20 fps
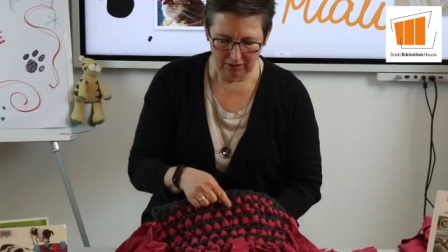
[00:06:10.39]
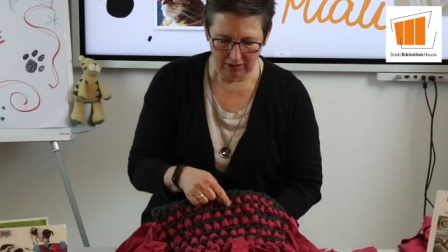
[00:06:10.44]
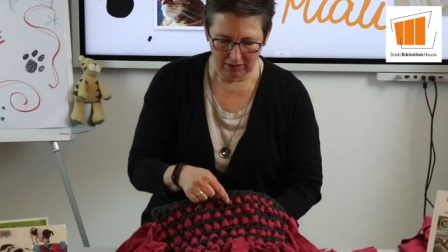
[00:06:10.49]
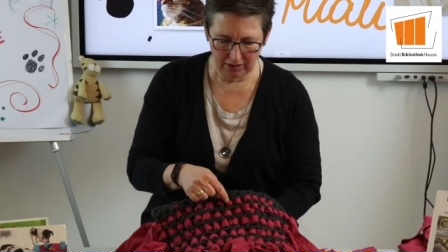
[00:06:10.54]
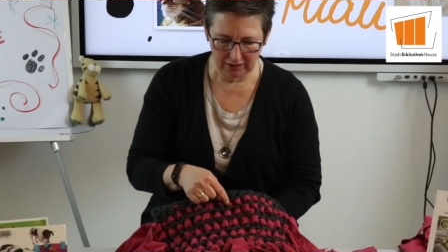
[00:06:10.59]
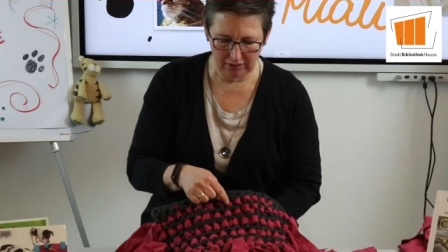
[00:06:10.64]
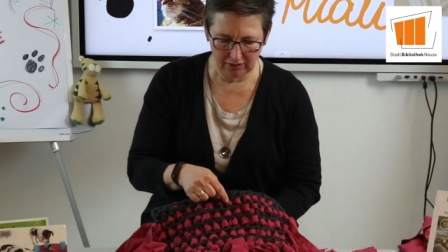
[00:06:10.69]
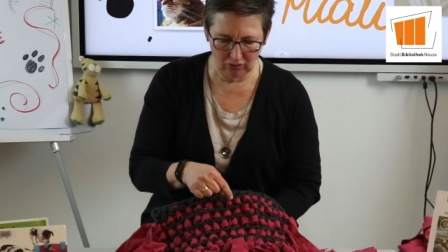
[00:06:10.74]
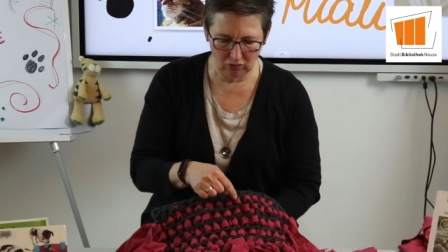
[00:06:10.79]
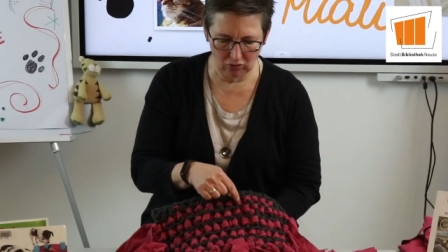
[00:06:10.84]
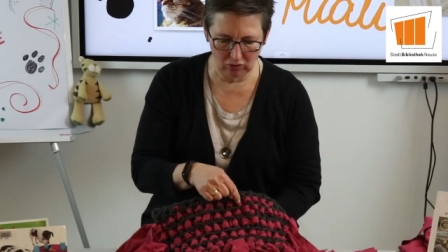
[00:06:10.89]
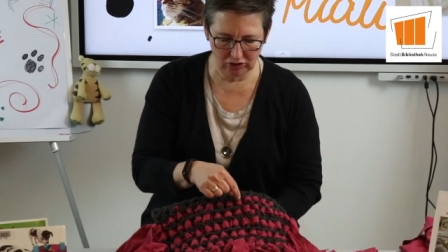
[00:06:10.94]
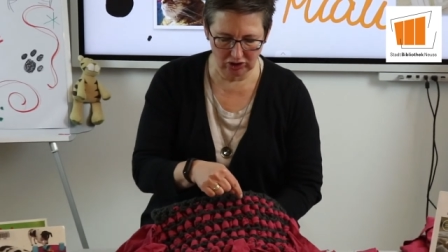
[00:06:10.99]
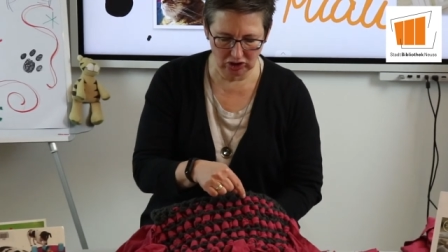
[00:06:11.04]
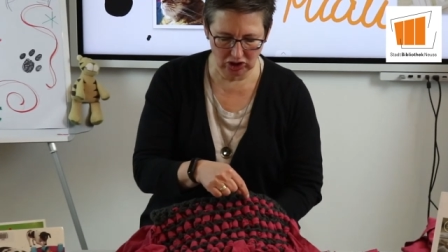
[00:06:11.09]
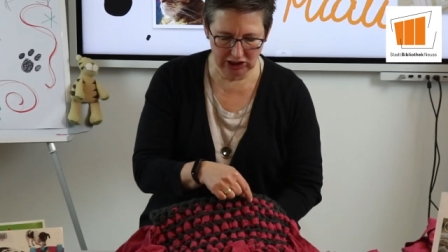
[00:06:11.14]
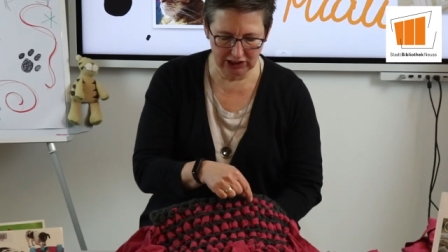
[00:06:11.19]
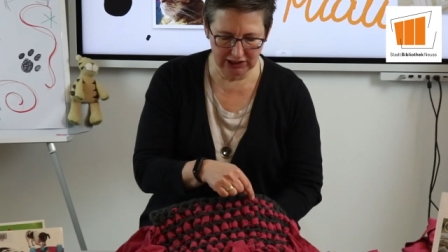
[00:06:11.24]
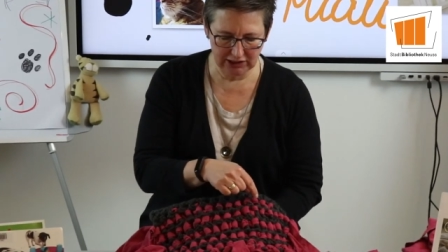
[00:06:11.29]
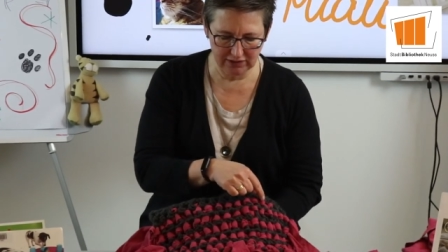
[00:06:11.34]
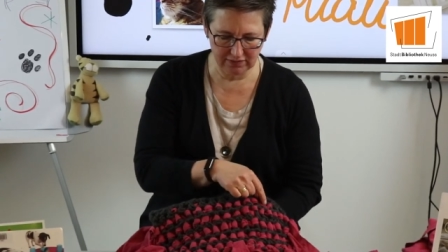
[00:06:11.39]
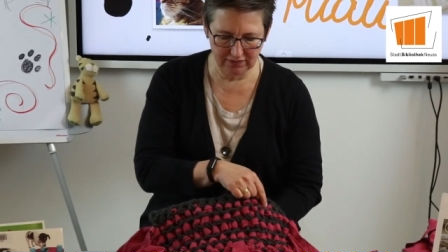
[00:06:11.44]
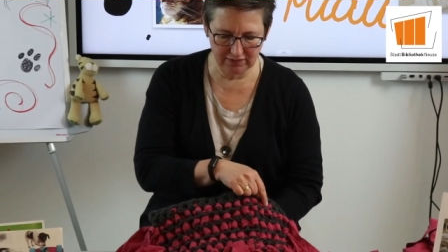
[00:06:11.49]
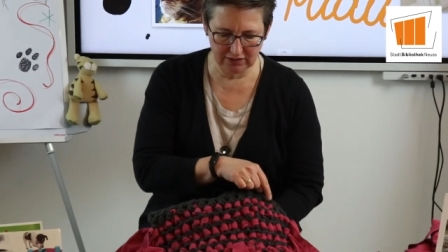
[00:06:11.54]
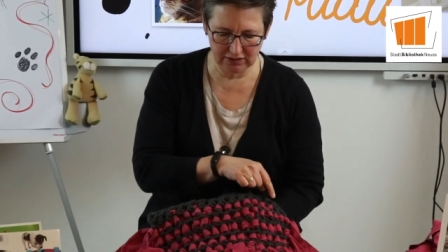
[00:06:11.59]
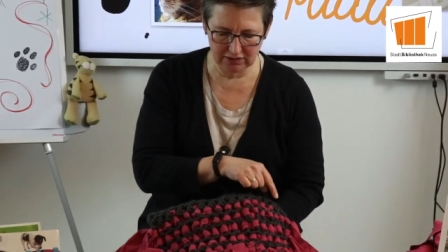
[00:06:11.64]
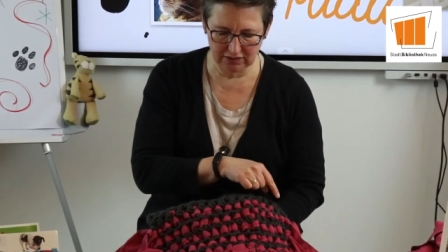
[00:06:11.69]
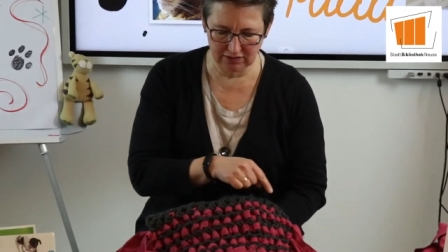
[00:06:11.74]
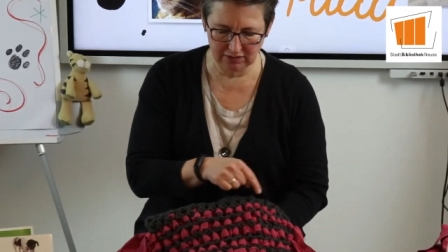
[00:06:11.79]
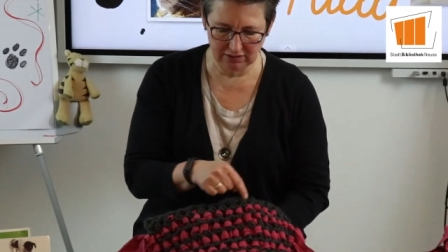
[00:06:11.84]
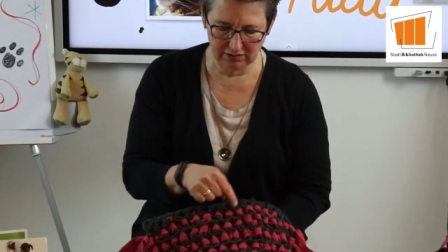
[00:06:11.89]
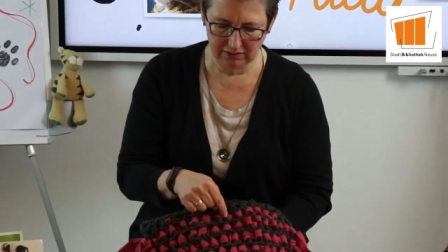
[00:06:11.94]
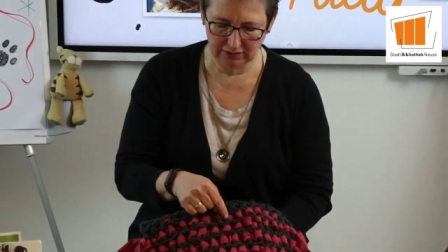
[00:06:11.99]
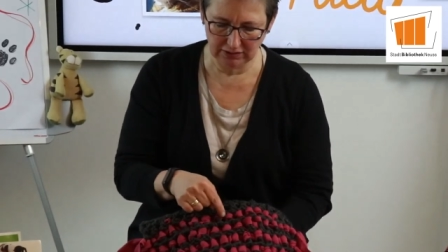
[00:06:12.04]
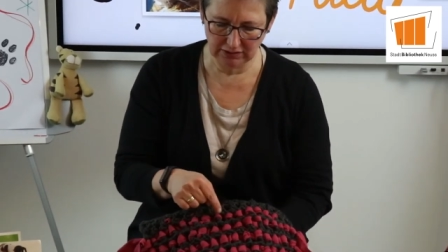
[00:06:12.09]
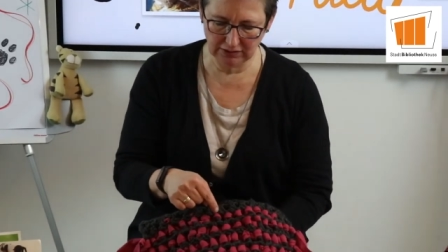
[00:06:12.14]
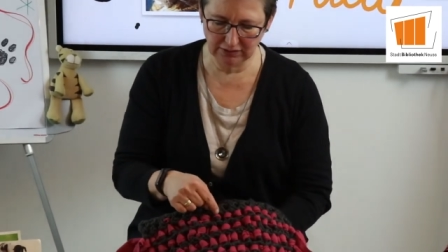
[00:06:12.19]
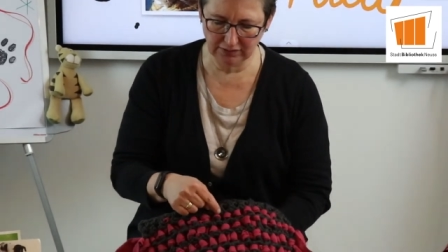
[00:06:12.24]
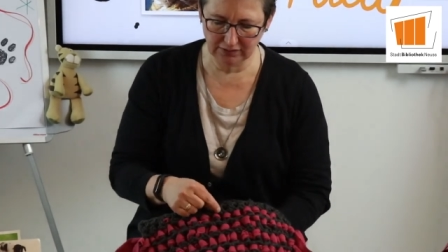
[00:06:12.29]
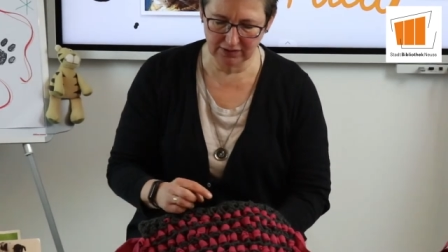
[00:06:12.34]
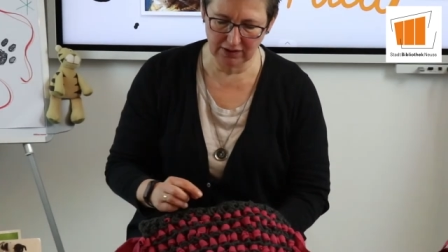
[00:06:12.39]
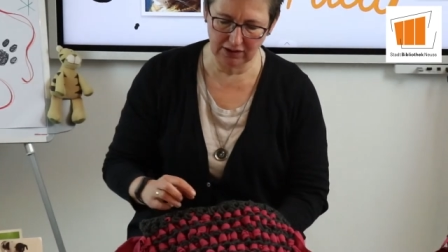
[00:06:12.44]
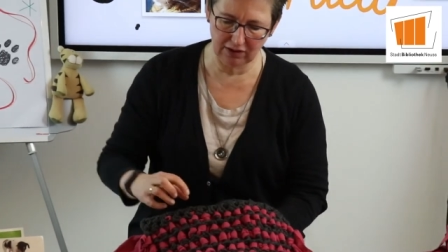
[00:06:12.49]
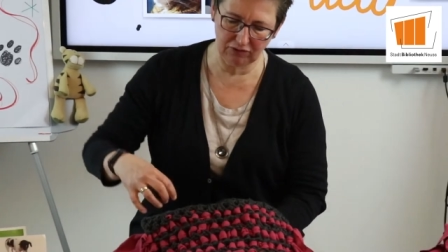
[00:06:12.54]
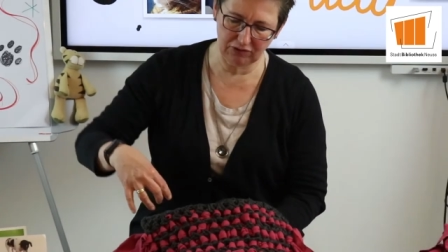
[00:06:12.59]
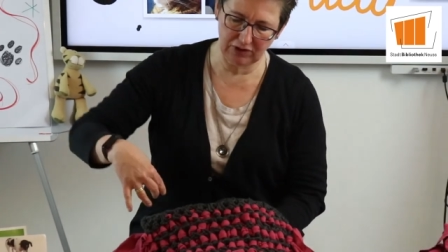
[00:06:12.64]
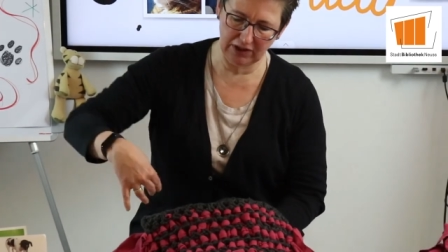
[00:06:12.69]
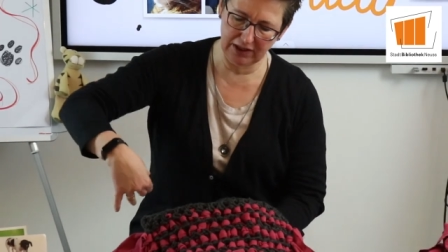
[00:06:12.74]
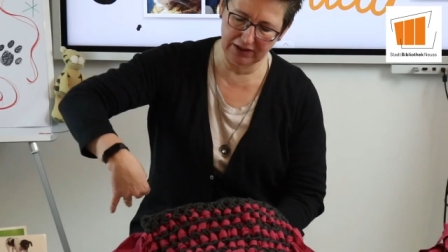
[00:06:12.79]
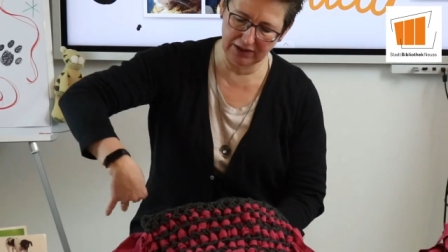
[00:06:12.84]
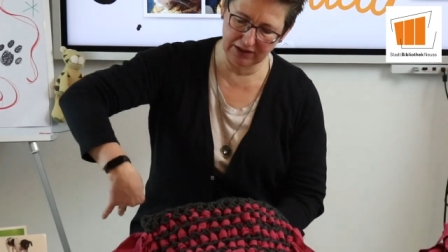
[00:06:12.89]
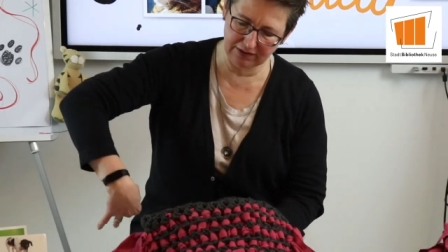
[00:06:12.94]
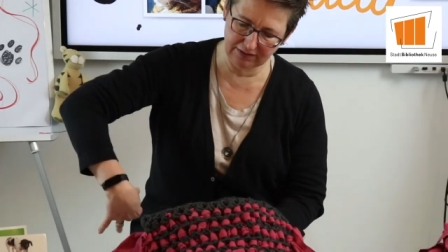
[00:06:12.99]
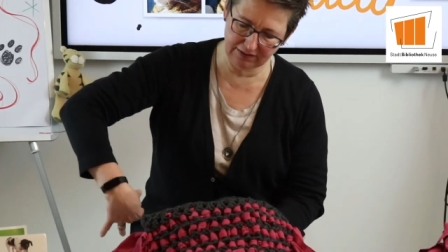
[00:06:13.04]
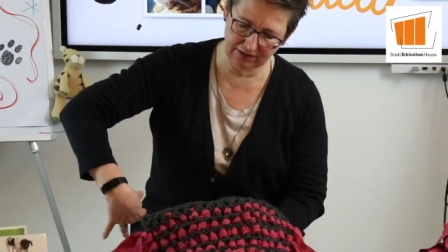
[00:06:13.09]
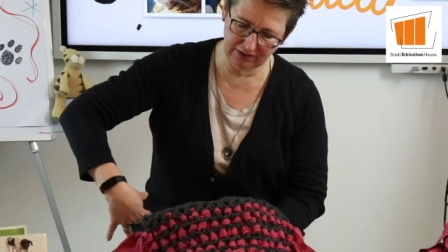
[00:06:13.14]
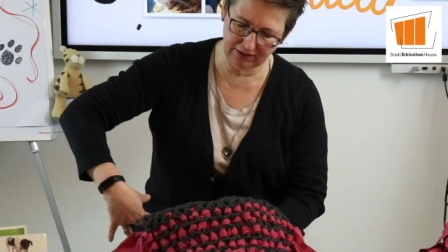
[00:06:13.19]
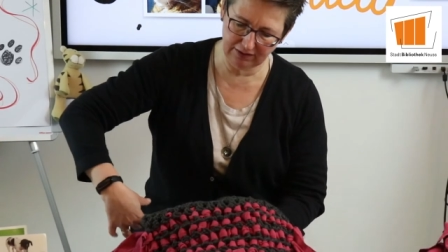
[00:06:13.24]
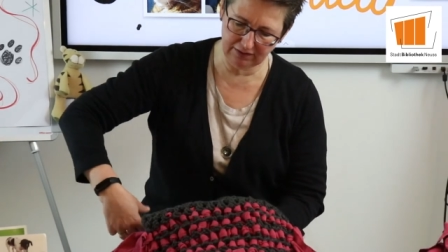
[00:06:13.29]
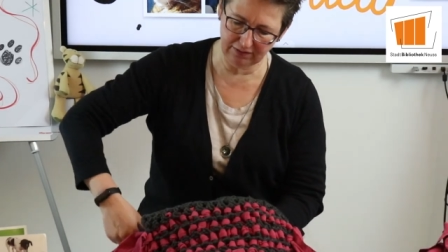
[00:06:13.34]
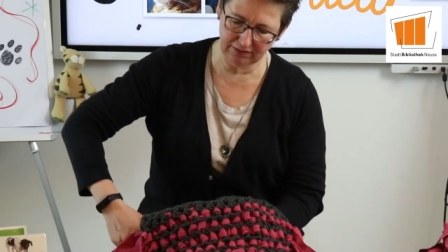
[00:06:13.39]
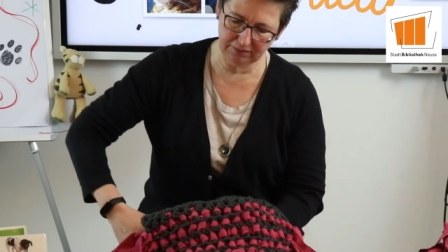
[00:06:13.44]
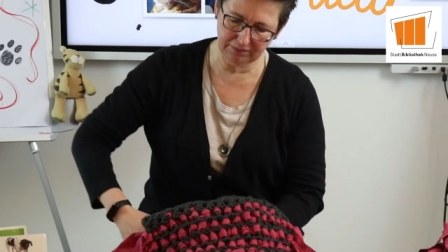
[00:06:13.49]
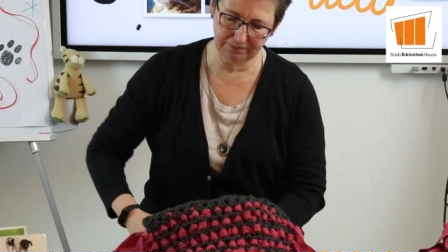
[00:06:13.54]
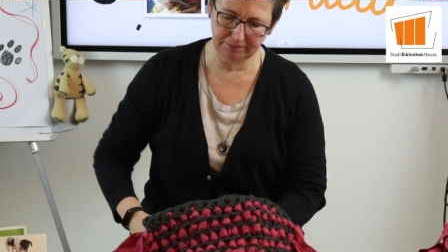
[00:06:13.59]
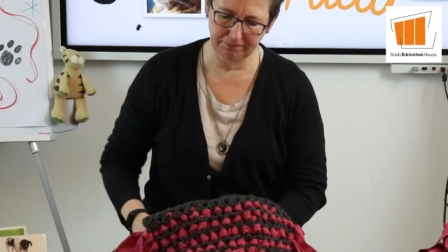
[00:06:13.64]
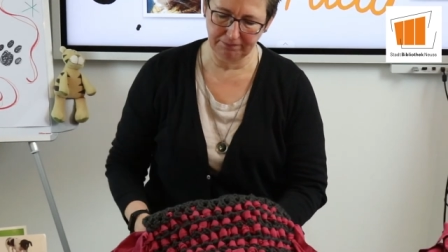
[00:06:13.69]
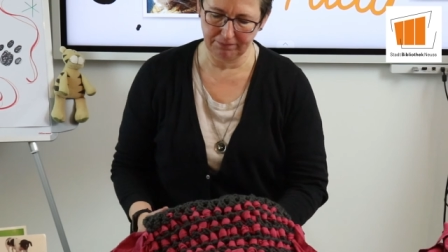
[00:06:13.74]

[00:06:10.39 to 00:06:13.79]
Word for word: eine rote Schlinge seht, ist auf der anderen Seite